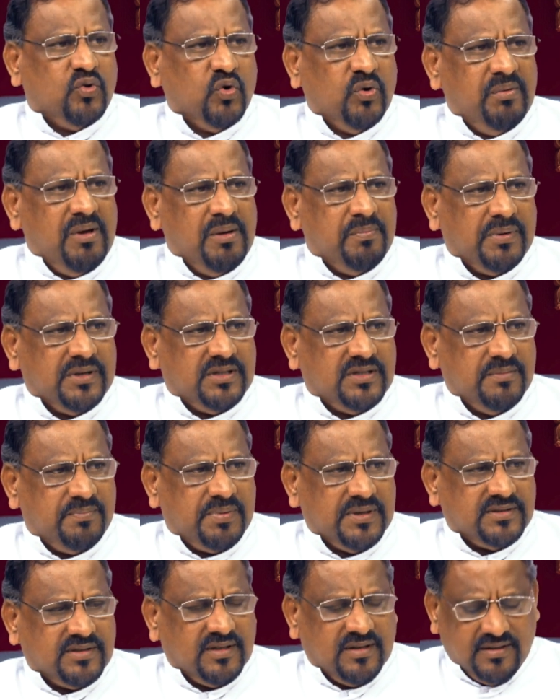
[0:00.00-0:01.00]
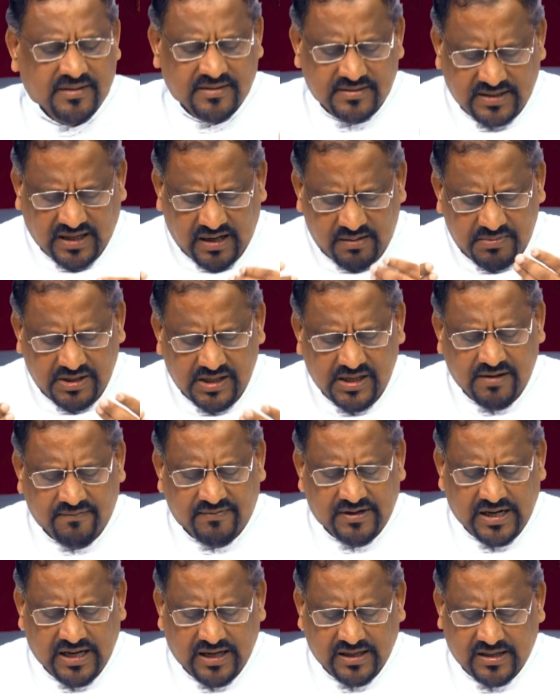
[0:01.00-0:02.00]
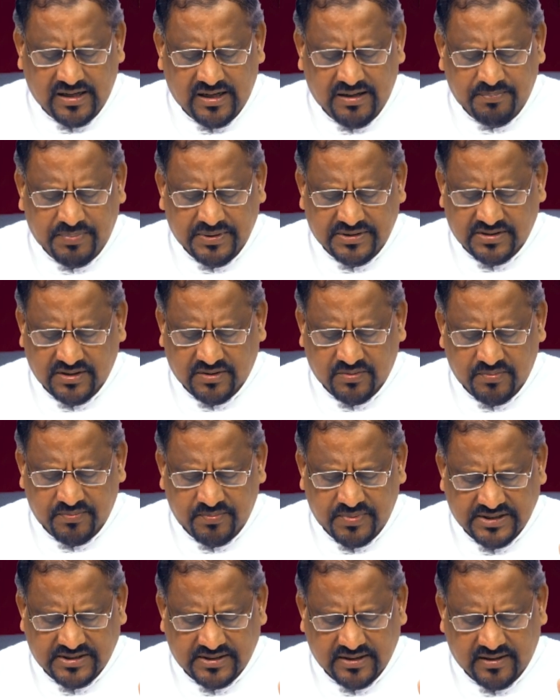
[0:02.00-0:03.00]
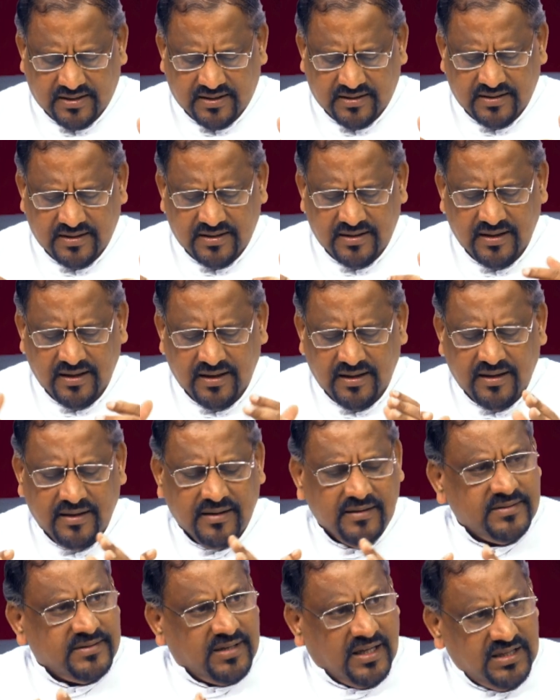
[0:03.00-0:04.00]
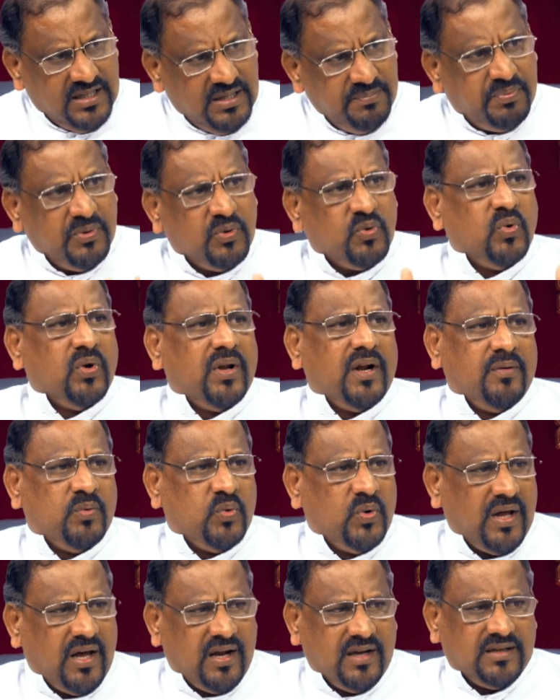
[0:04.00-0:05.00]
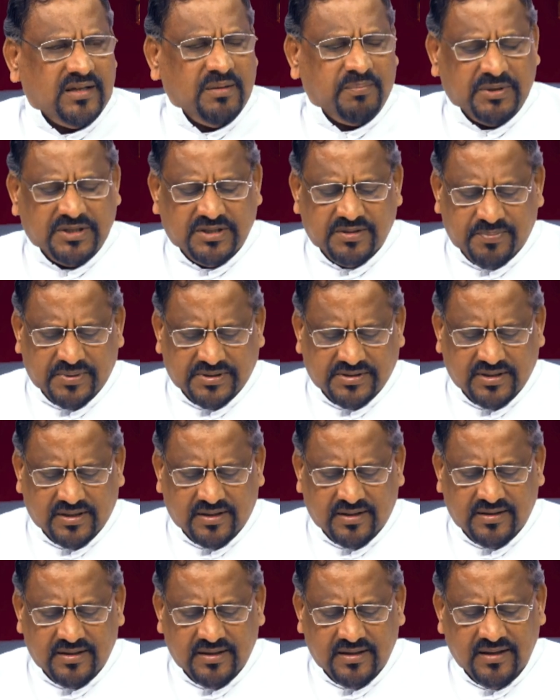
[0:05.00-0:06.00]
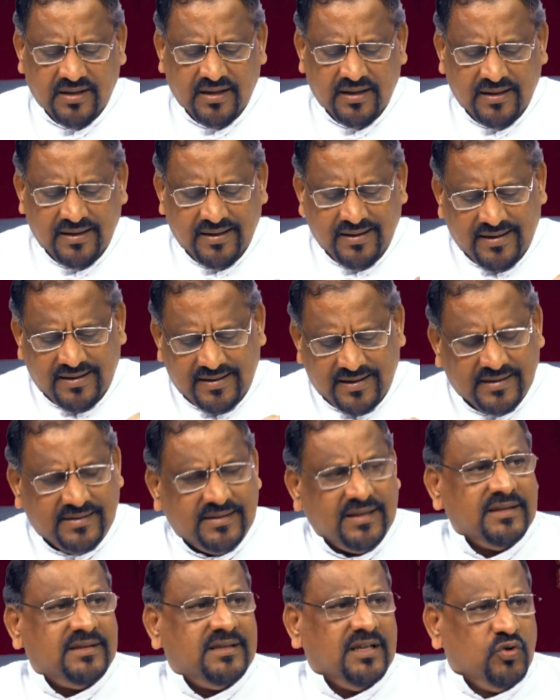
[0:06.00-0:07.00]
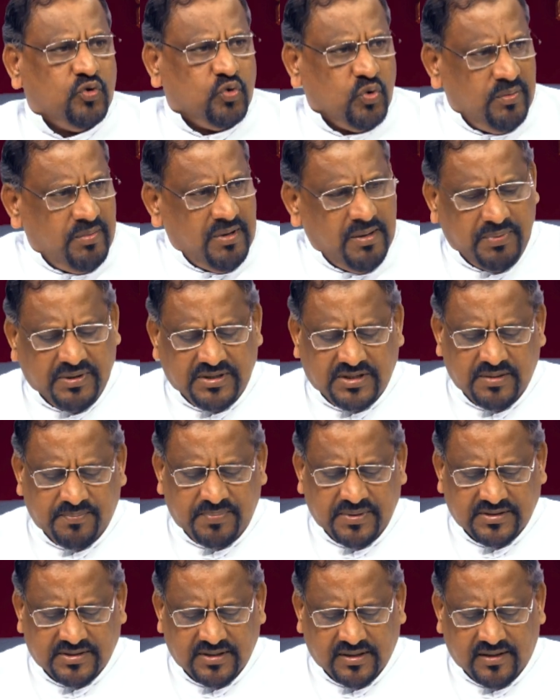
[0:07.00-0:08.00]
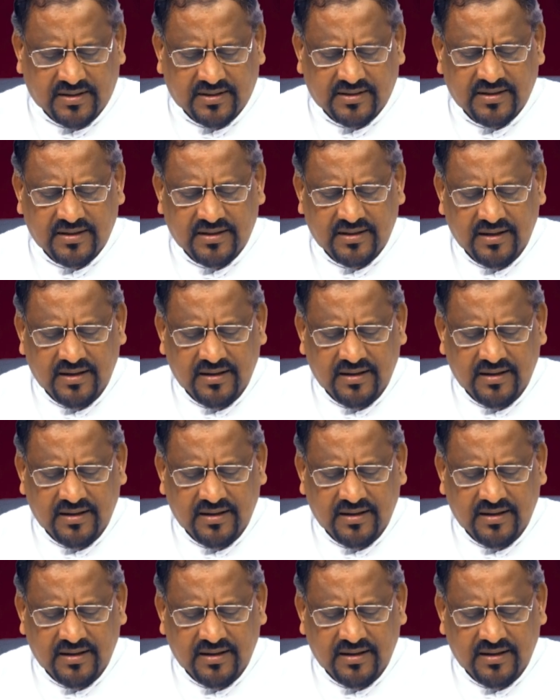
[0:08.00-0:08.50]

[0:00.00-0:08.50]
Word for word: தூய்மையை பற்றி பேசுகிறது சமய விழாக்களை பற்றி பேசுகிறது சந்திப்பு கூட கூடாரத்தை பற்றி பேசுகிறது இரத்தத்தின் தூய்மை பற்றி பேசுகிறது